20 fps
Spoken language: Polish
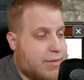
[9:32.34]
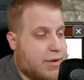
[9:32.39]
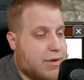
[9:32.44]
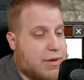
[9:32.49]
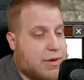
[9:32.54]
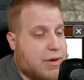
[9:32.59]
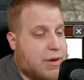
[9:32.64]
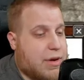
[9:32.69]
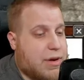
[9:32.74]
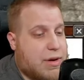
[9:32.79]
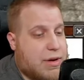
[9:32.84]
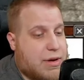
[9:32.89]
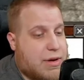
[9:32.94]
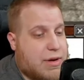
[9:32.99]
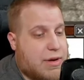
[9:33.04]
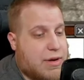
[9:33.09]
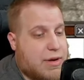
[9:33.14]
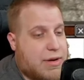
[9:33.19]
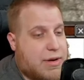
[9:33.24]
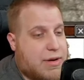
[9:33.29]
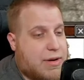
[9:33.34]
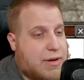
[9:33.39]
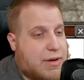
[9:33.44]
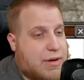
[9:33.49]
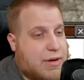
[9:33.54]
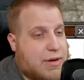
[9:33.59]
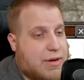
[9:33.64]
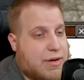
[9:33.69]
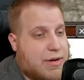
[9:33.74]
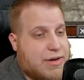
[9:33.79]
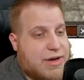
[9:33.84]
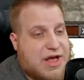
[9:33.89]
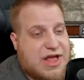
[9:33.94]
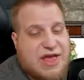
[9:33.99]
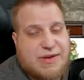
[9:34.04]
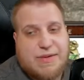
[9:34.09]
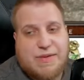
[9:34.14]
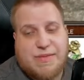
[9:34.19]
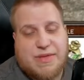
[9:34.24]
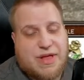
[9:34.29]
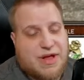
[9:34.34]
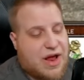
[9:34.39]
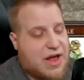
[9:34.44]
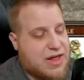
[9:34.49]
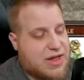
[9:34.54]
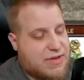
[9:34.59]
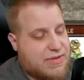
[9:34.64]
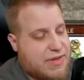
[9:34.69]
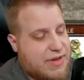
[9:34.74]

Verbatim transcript: Uuu! ja nie wiem ile razy